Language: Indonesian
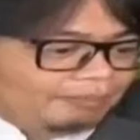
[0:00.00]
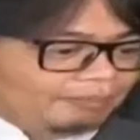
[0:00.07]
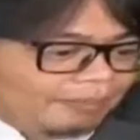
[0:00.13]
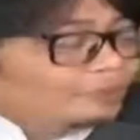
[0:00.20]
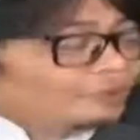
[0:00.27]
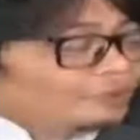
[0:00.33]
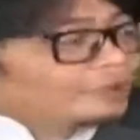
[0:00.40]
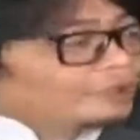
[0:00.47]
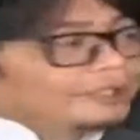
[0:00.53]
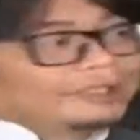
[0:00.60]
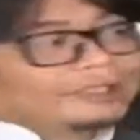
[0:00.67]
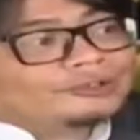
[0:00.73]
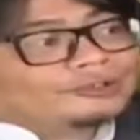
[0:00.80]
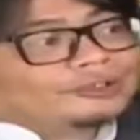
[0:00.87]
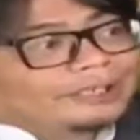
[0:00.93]
patut
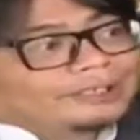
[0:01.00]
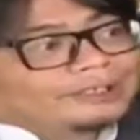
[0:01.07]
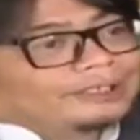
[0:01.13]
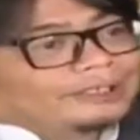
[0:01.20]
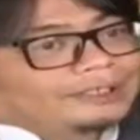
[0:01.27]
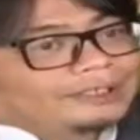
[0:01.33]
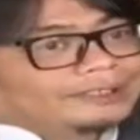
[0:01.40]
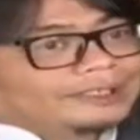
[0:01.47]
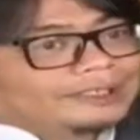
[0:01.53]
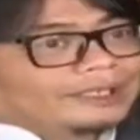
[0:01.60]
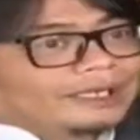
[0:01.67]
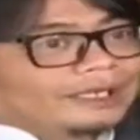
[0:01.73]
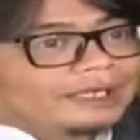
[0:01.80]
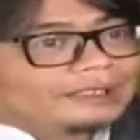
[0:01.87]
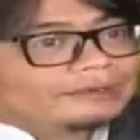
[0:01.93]
dikeluhkan adalah
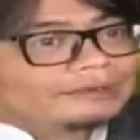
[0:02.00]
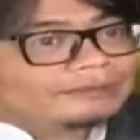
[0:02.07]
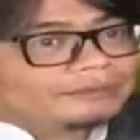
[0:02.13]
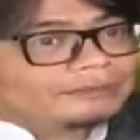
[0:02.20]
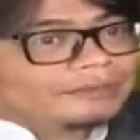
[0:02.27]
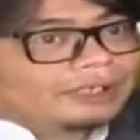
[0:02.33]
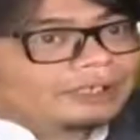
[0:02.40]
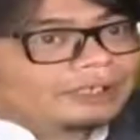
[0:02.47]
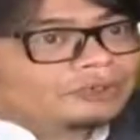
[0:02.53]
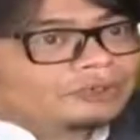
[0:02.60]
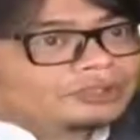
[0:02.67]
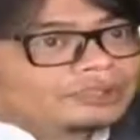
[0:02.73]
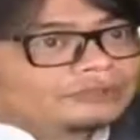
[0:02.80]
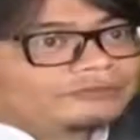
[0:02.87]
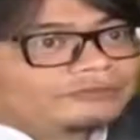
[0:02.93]
seringkali e,
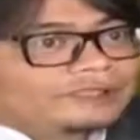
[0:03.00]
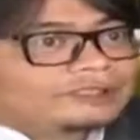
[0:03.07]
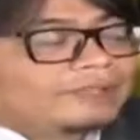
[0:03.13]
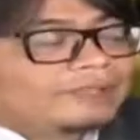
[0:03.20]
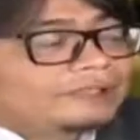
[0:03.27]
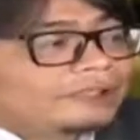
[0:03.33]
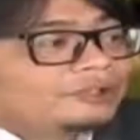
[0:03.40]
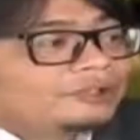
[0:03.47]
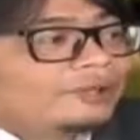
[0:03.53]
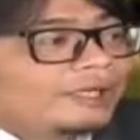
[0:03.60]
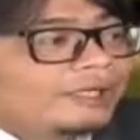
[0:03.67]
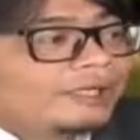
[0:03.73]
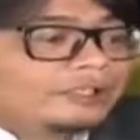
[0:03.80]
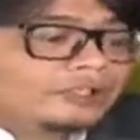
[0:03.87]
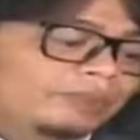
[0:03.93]
motif yang semata
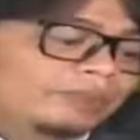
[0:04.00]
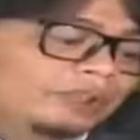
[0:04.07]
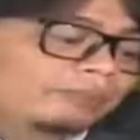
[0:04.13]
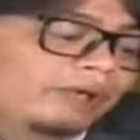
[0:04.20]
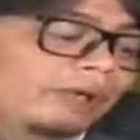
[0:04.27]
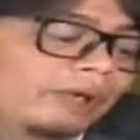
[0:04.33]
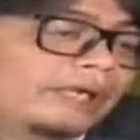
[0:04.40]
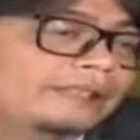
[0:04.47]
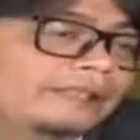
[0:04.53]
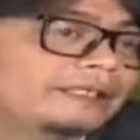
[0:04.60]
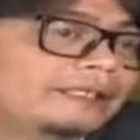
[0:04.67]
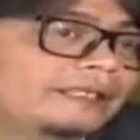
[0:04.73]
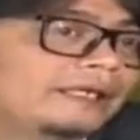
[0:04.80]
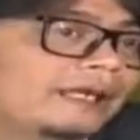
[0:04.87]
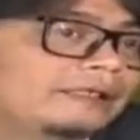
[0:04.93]
jualan itu menyebabkan
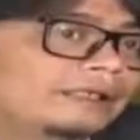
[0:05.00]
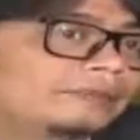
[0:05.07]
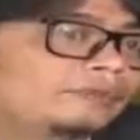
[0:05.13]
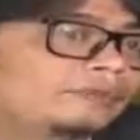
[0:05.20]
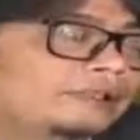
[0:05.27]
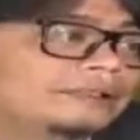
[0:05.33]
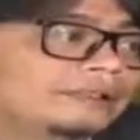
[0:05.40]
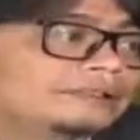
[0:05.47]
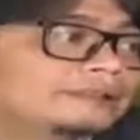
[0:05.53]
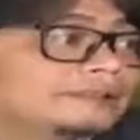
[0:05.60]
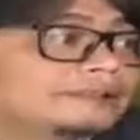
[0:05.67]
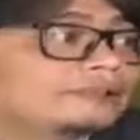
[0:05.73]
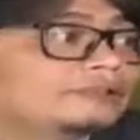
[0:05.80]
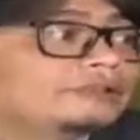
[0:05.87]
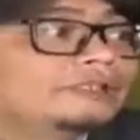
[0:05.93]
seringkali muatan
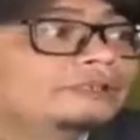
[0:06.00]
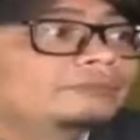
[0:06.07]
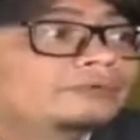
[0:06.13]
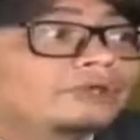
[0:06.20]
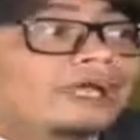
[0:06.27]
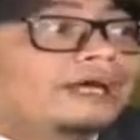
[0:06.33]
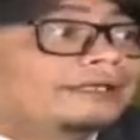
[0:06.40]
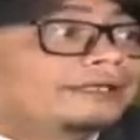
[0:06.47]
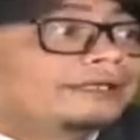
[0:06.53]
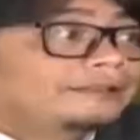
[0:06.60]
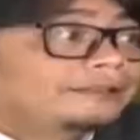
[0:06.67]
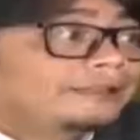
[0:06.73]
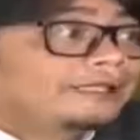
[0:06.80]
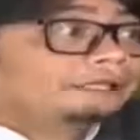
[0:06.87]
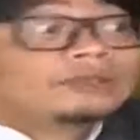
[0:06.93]
seks itu jadi murahan
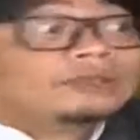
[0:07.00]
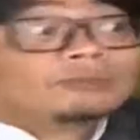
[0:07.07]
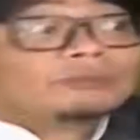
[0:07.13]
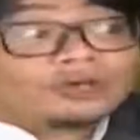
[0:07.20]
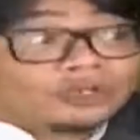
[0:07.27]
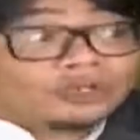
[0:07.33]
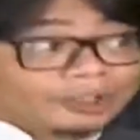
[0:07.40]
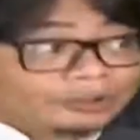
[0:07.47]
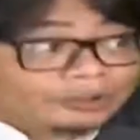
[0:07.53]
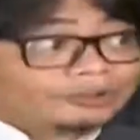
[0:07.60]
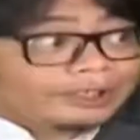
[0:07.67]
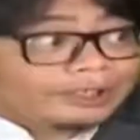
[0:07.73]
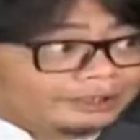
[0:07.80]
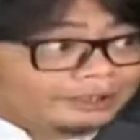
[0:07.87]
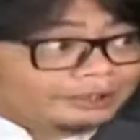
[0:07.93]
aja dan film horornya
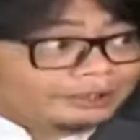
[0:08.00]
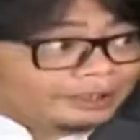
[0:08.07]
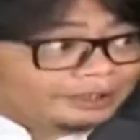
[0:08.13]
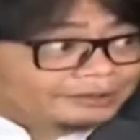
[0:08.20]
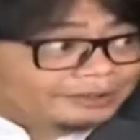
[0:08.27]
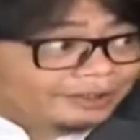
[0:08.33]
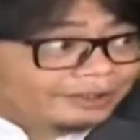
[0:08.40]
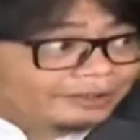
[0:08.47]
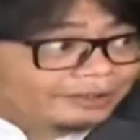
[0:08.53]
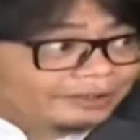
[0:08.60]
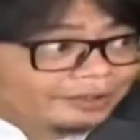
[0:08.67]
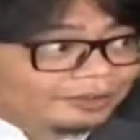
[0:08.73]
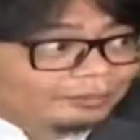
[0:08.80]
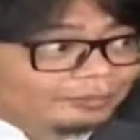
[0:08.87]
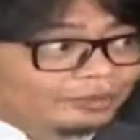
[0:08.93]
juga jadi terasa
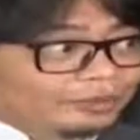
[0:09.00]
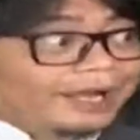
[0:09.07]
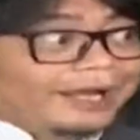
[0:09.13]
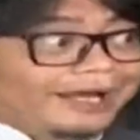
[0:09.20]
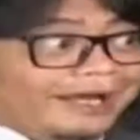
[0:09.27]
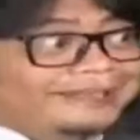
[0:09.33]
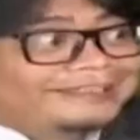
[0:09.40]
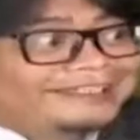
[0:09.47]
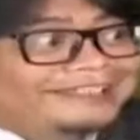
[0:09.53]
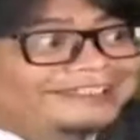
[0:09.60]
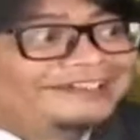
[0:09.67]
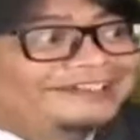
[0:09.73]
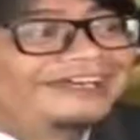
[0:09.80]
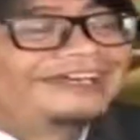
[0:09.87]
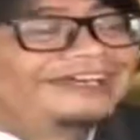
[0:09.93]
murahan
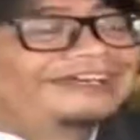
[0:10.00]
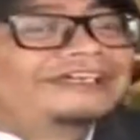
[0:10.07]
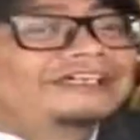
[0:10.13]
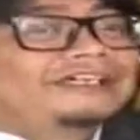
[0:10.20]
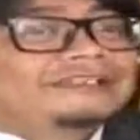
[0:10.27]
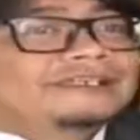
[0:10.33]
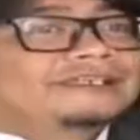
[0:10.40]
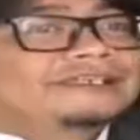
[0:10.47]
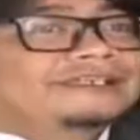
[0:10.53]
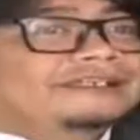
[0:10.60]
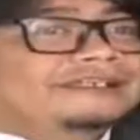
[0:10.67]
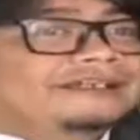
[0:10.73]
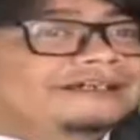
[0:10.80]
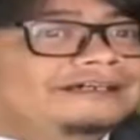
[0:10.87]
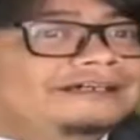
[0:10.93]
gitu ya. Jadi
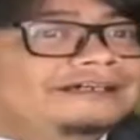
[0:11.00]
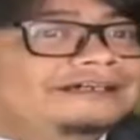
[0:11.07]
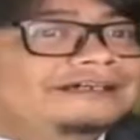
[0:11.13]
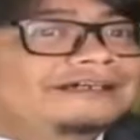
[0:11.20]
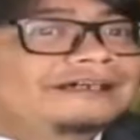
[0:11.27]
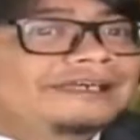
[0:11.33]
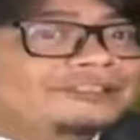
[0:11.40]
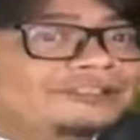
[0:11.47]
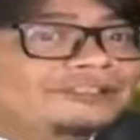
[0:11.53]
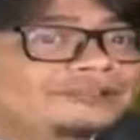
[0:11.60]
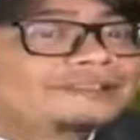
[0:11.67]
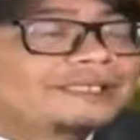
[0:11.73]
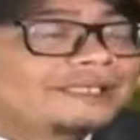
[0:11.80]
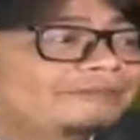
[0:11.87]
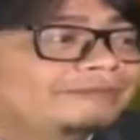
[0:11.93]
e, itu
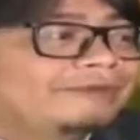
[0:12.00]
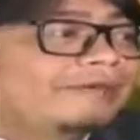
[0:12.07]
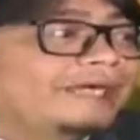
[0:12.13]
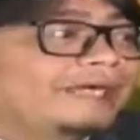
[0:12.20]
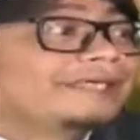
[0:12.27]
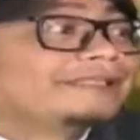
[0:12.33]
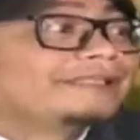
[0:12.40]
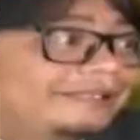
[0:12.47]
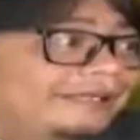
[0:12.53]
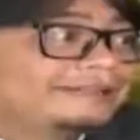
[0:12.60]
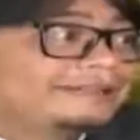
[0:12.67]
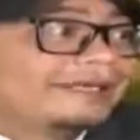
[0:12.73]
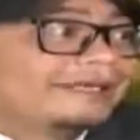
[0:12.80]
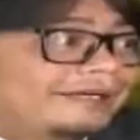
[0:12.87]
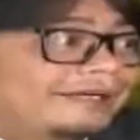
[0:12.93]
sering memang kita
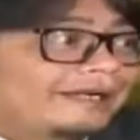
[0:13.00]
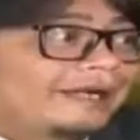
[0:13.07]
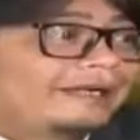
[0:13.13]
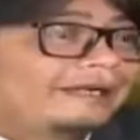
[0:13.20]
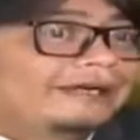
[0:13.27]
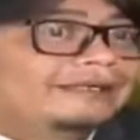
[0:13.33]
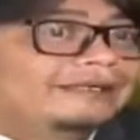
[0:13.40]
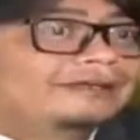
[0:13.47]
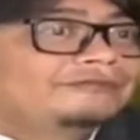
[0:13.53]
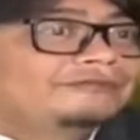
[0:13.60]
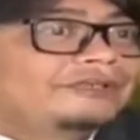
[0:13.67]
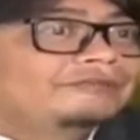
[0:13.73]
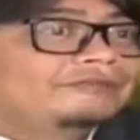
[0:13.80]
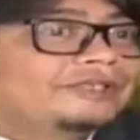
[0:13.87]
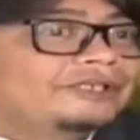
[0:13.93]
lihat sekarang ada
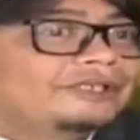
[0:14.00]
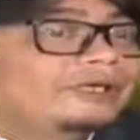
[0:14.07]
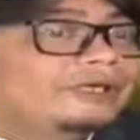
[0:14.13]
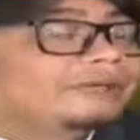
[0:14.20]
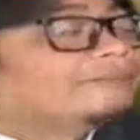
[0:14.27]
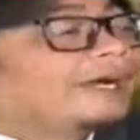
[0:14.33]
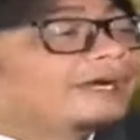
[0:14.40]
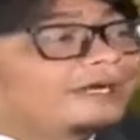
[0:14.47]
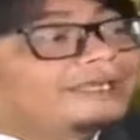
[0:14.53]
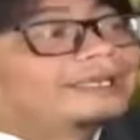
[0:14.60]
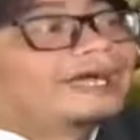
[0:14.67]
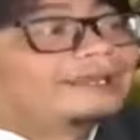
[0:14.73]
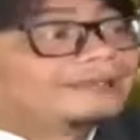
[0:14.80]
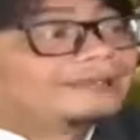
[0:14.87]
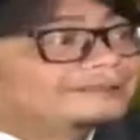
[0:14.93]
film-film yang bahkan
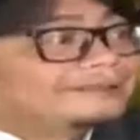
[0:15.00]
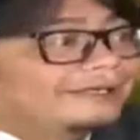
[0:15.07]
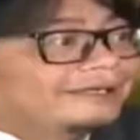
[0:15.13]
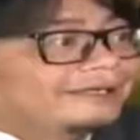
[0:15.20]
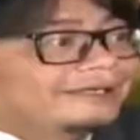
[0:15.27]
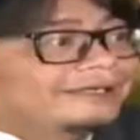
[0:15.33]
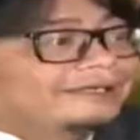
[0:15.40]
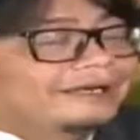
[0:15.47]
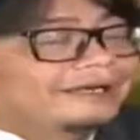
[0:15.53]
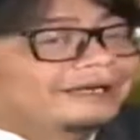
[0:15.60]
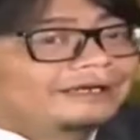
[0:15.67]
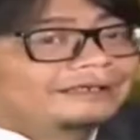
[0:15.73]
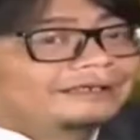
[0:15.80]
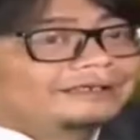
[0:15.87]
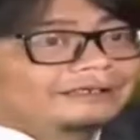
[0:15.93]
laris ya
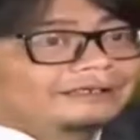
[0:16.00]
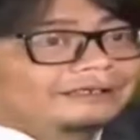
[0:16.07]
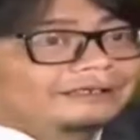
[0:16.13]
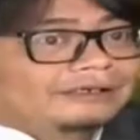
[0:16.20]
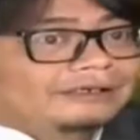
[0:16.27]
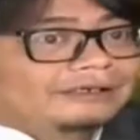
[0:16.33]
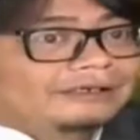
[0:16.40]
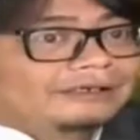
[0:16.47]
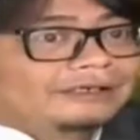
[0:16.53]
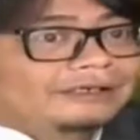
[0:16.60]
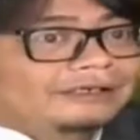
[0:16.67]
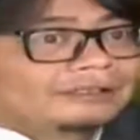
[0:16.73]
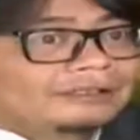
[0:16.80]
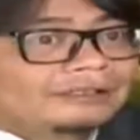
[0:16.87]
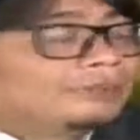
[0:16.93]
kayak e,
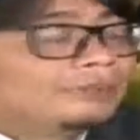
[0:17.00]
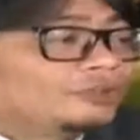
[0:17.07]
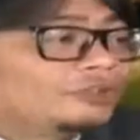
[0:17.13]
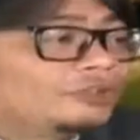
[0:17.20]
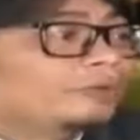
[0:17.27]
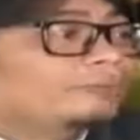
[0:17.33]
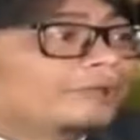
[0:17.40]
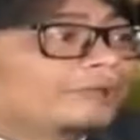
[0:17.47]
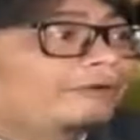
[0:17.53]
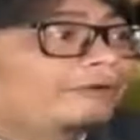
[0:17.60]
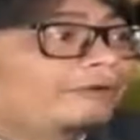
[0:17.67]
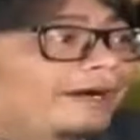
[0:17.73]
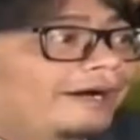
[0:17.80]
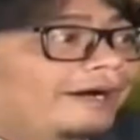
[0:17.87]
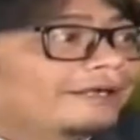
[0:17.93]
tali pocong
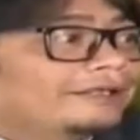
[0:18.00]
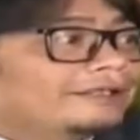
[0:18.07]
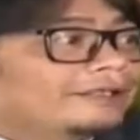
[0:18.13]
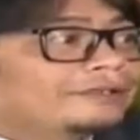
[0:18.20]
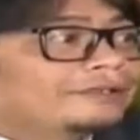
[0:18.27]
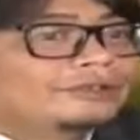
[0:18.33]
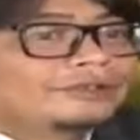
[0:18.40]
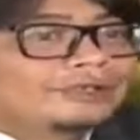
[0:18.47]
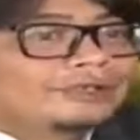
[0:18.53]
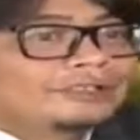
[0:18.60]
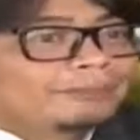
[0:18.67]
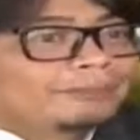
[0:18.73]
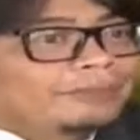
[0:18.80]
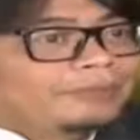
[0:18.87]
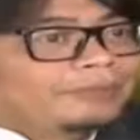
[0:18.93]
perawan gitu.
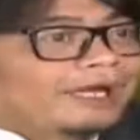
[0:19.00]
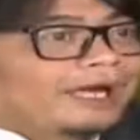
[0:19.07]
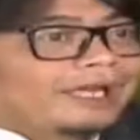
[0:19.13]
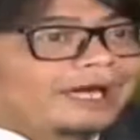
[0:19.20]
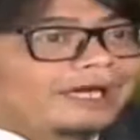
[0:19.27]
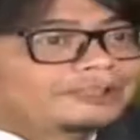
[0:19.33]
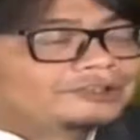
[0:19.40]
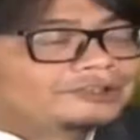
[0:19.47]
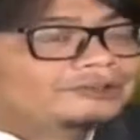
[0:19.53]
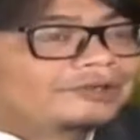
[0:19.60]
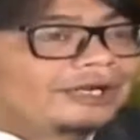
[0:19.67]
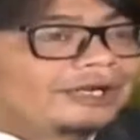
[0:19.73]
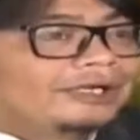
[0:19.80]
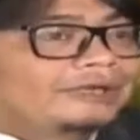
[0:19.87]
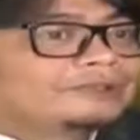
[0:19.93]
Tapi yang nggak laris juga
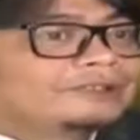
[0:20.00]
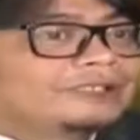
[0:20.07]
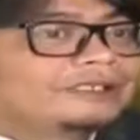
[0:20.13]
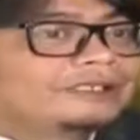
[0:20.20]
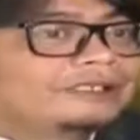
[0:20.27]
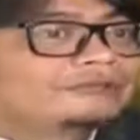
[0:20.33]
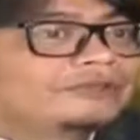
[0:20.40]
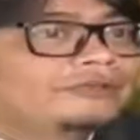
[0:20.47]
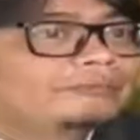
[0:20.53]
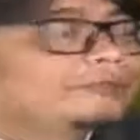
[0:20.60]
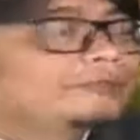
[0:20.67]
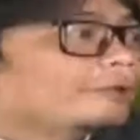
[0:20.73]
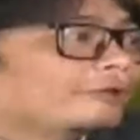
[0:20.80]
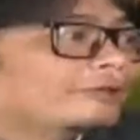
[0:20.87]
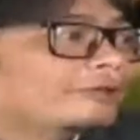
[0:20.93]
kayak misalnya ada film
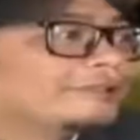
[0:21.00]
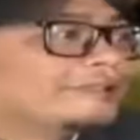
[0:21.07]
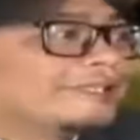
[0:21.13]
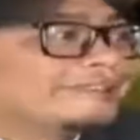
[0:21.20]
diperkosa